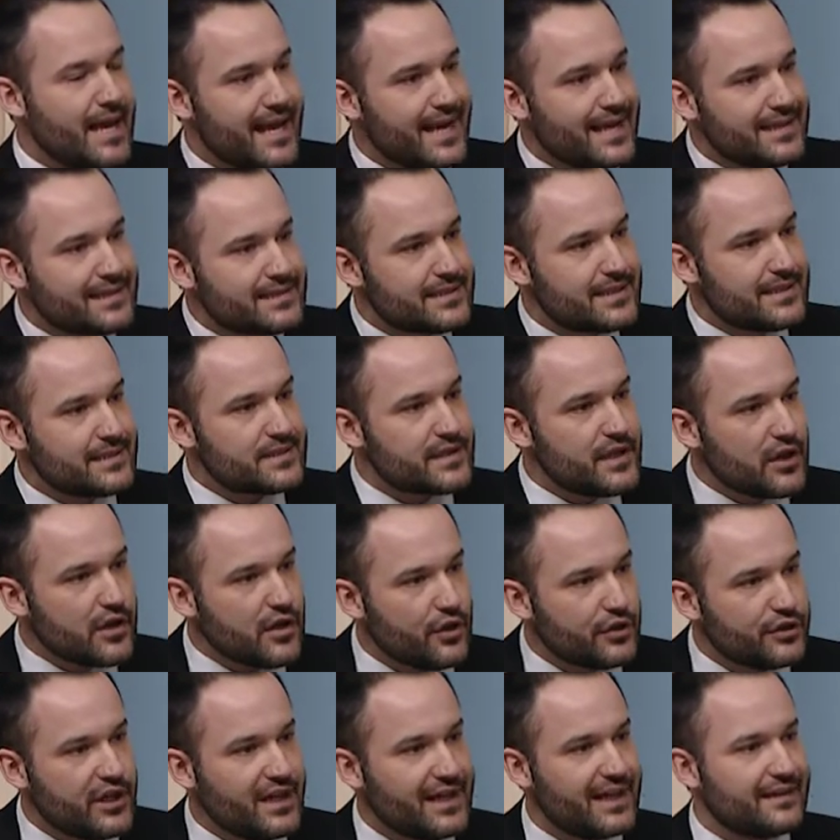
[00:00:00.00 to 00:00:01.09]
Et c'est ça
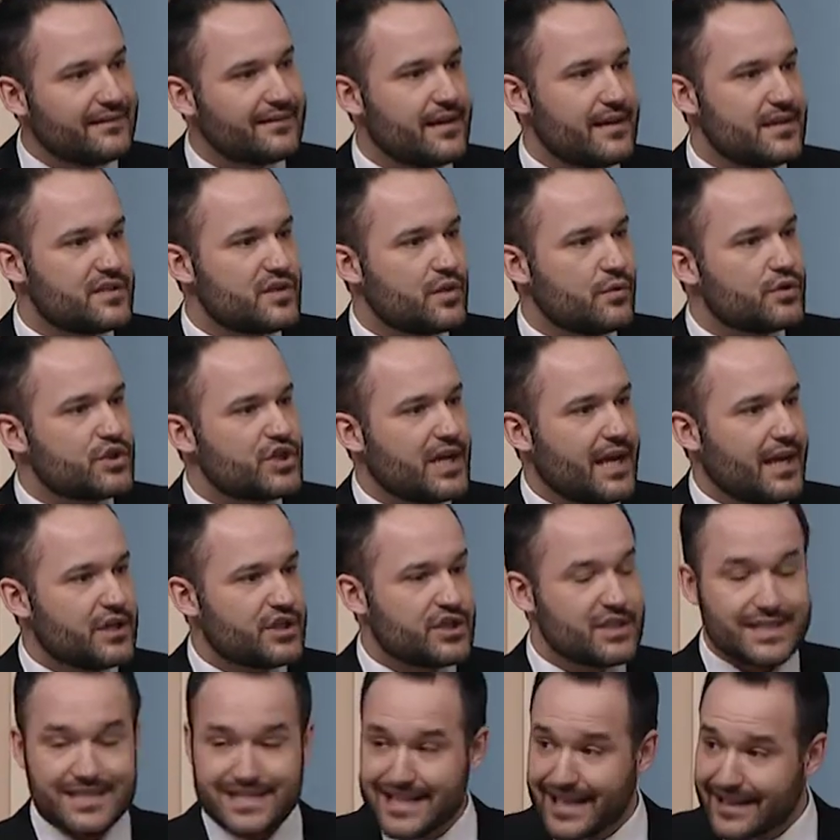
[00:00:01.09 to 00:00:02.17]
qu'on a l'intention de
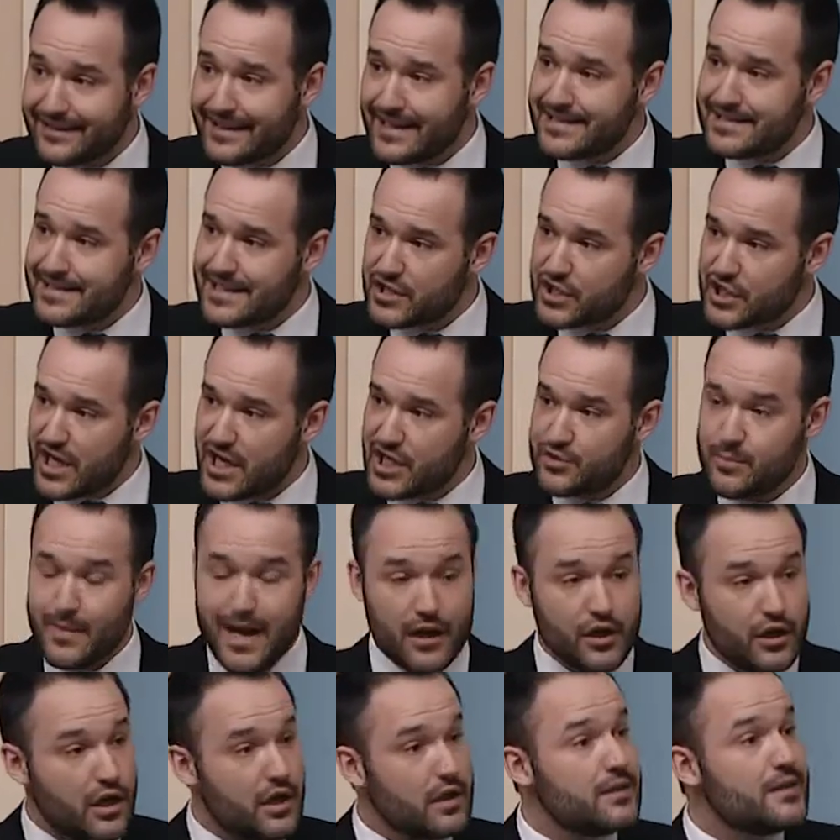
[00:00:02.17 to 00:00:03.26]
changer. Certains de ces
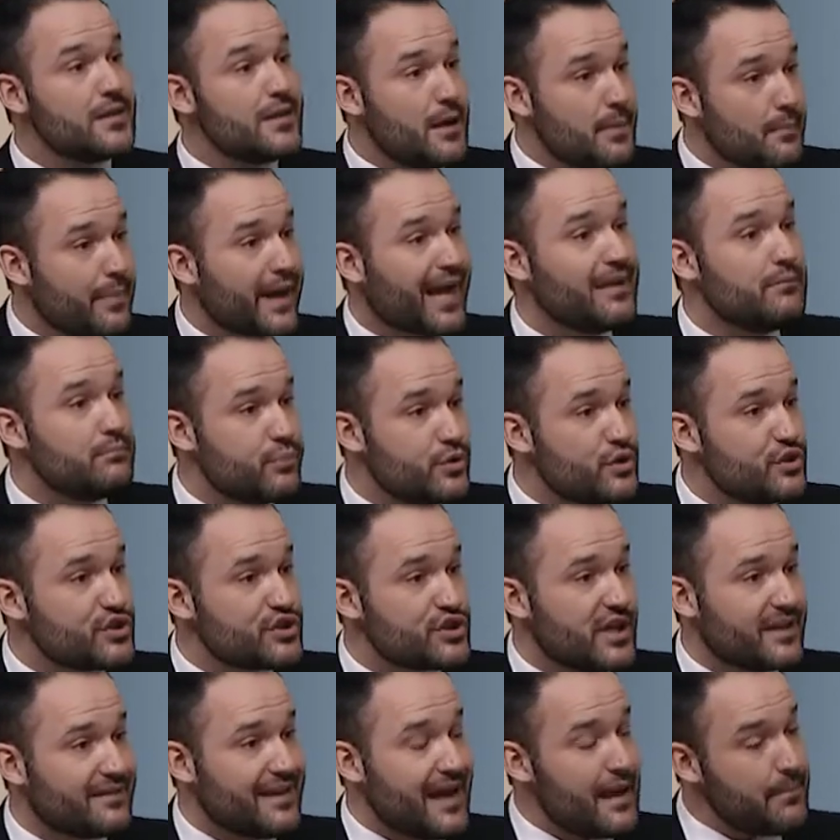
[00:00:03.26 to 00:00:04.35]
changements-là prennent plus de
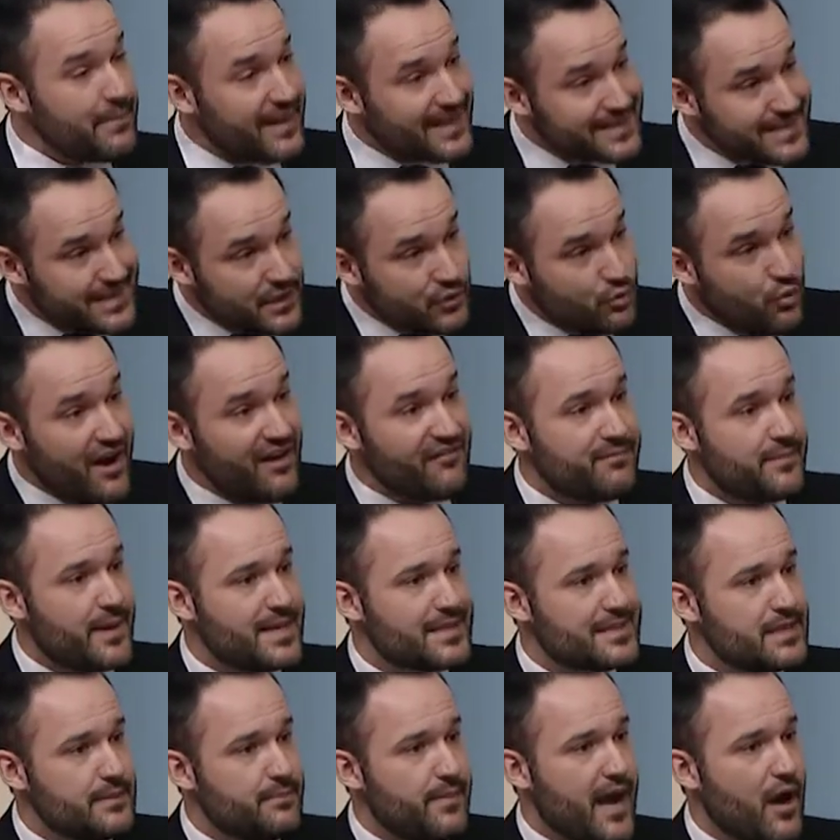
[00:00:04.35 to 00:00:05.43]
temps parce qu'ils doivent
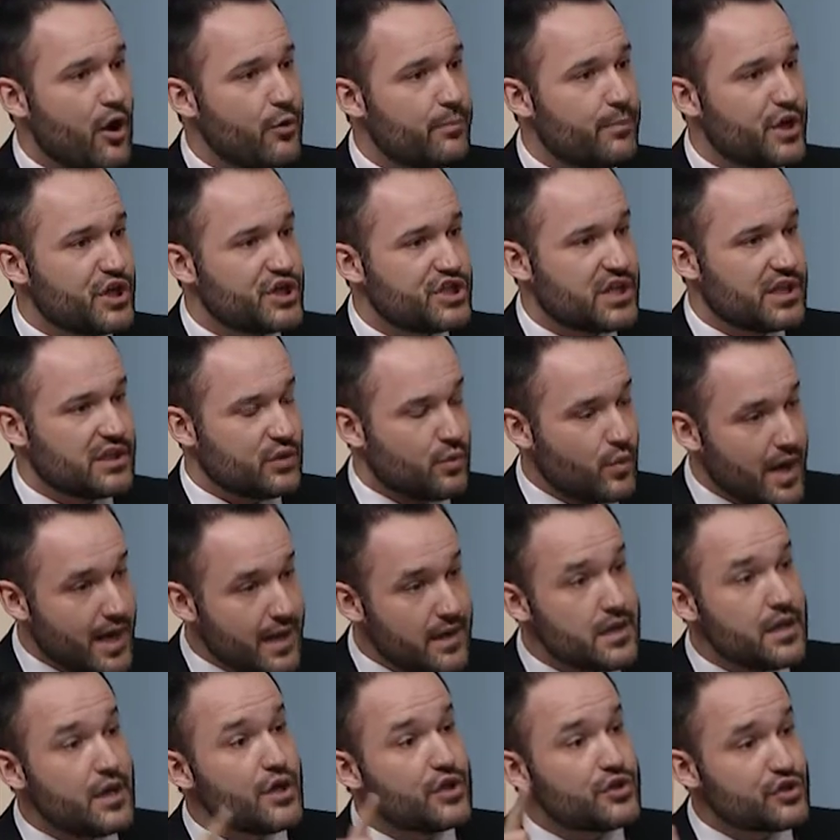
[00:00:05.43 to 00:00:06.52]
passer par un projet de loi
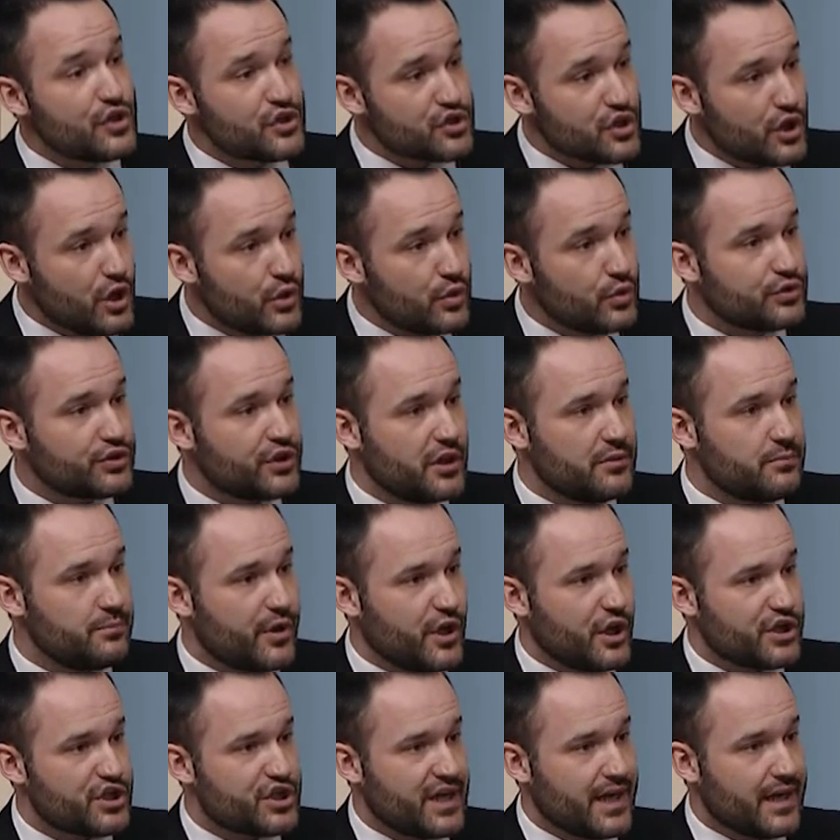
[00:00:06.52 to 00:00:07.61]
ce sera l'automne
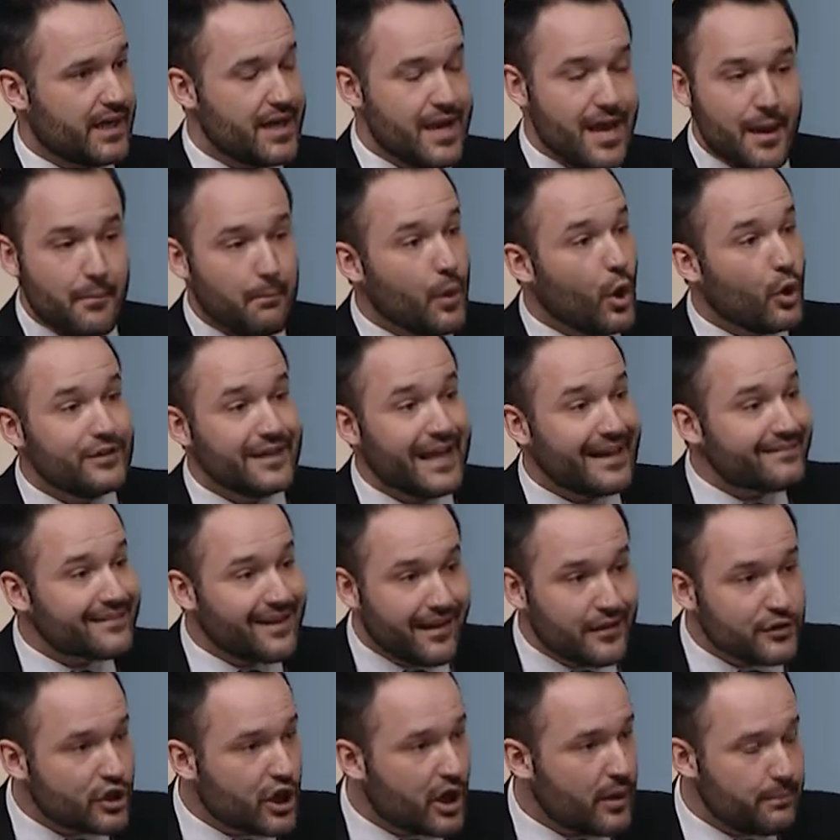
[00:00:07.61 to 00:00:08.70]
prochain. Mais on
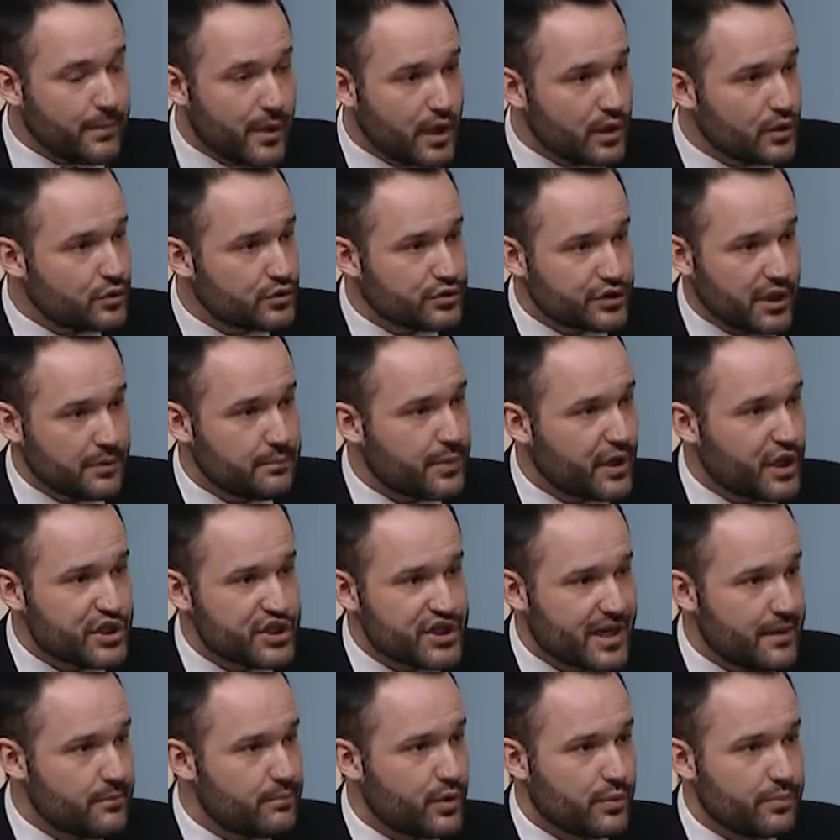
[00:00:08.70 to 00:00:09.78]
n'attendra pas l'automne
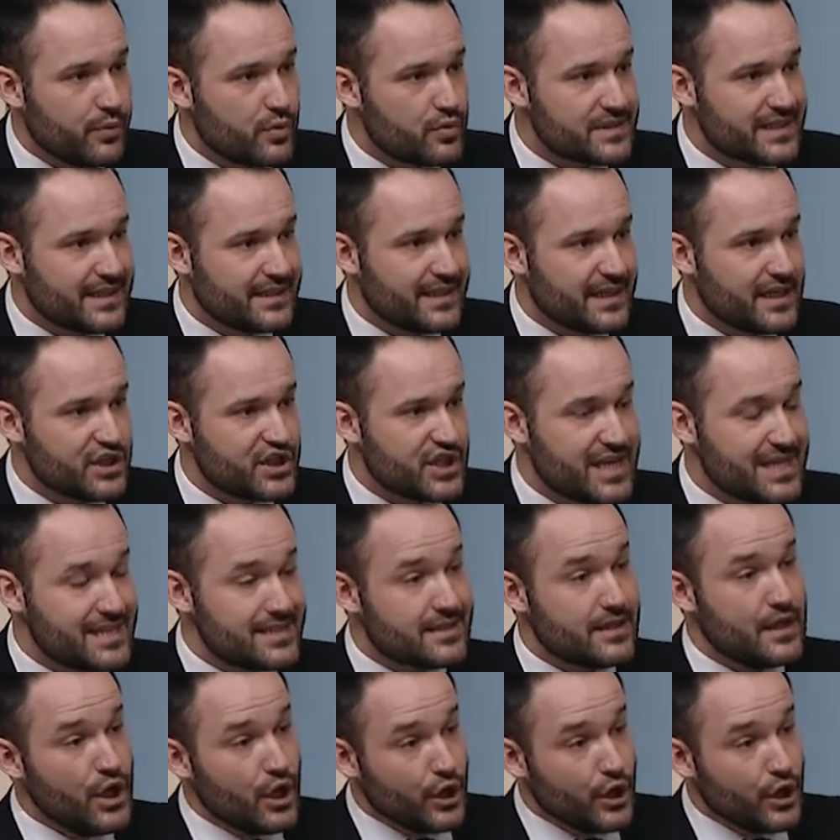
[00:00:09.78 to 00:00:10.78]
prochain pour poser des gestes.